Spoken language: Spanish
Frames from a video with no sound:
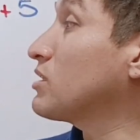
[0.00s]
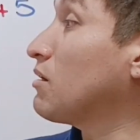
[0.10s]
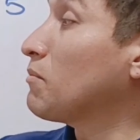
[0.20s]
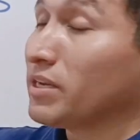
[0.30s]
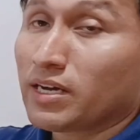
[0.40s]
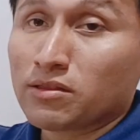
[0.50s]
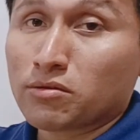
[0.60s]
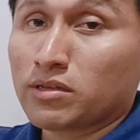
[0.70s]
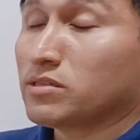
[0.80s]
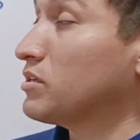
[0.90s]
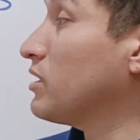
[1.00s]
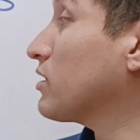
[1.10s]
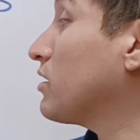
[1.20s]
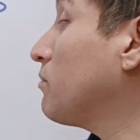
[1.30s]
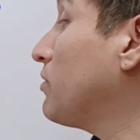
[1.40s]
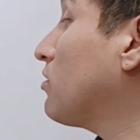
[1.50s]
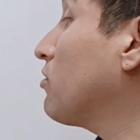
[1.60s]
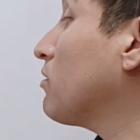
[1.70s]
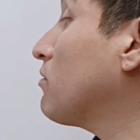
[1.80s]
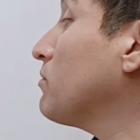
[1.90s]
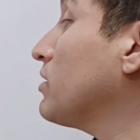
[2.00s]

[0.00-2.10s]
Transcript: Estaba mirando a la izquierda, pero ahora va a